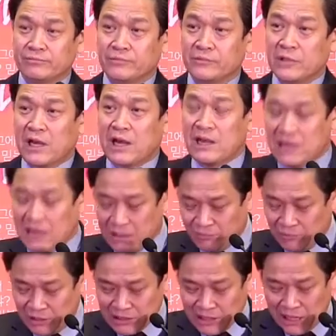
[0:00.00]

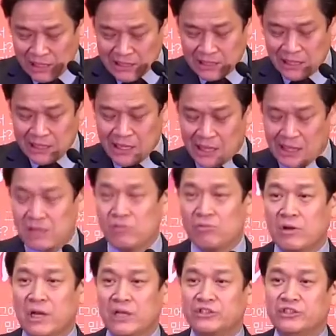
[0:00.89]
하나님을 가까이 하길
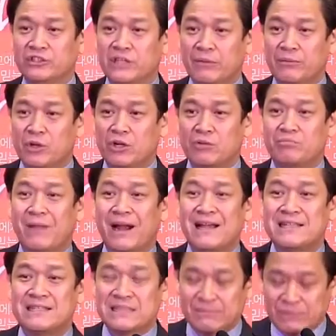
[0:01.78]
원하신다면 여러분
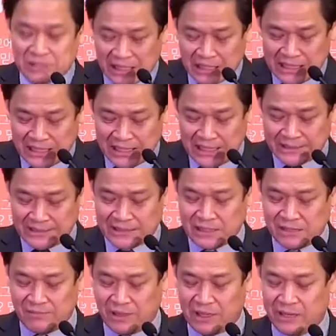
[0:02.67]
말씀을 가까이
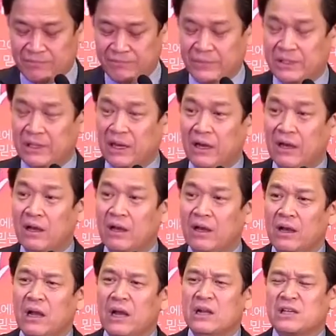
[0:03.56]
하시길 바랍니다.
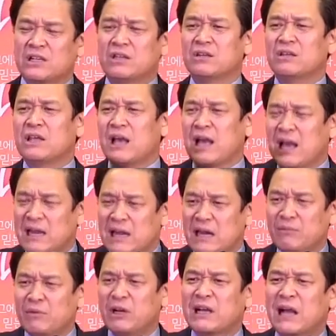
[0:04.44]
그렇게
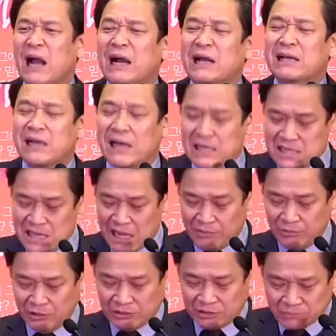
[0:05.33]
하나님을 가까이
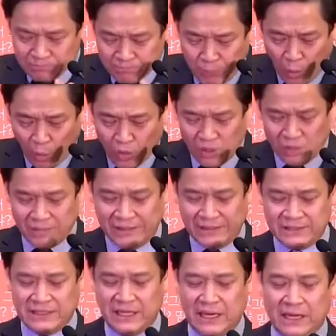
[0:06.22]
하면 복을
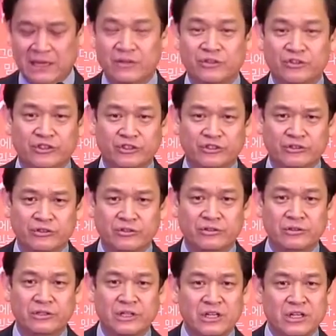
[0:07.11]
받는다라는 것이죠.
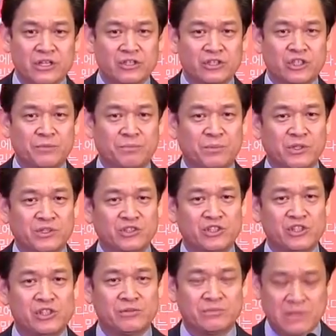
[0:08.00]
시편
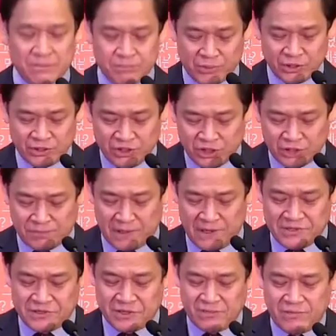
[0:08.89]
73편
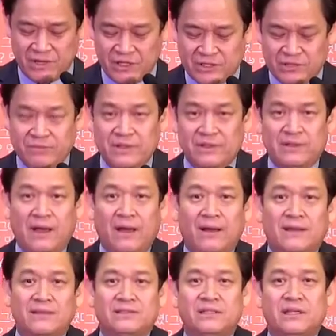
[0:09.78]
28절 말씀에 다
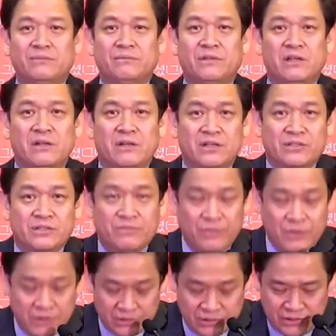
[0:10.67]
같이 함께
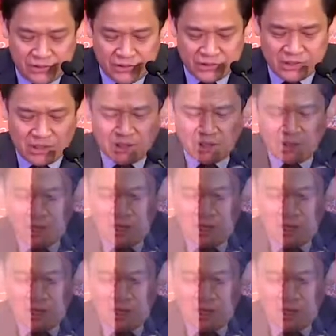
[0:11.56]
읽겠습니다. 시작.